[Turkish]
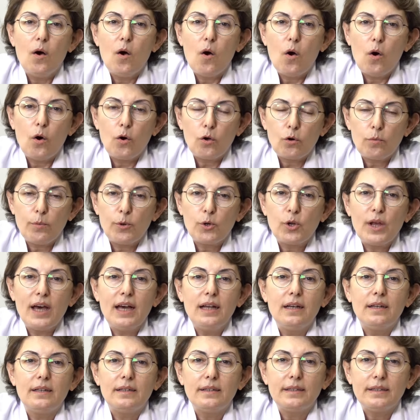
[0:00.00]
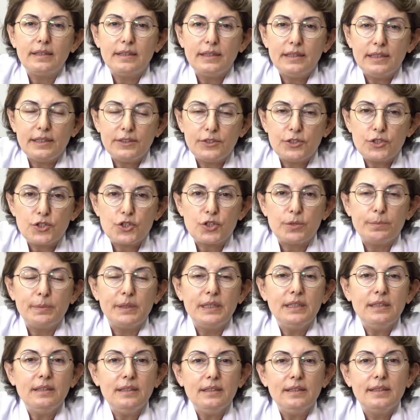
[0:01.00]
hormonal
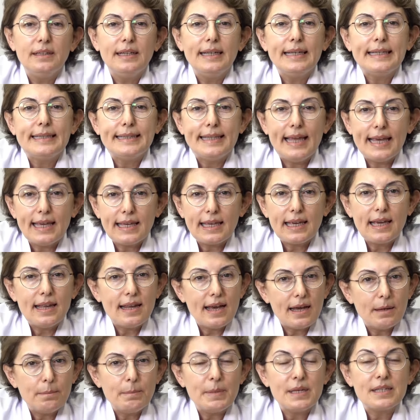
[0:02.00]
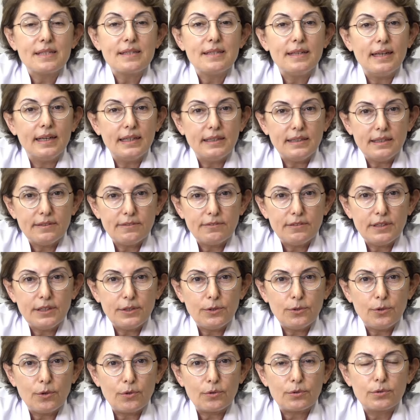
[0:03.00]
iletişimin dengelenmesi
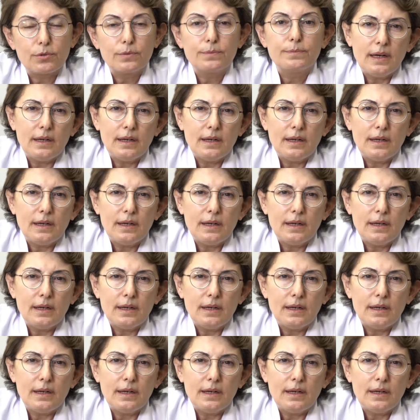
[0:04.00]
hedefleniyor.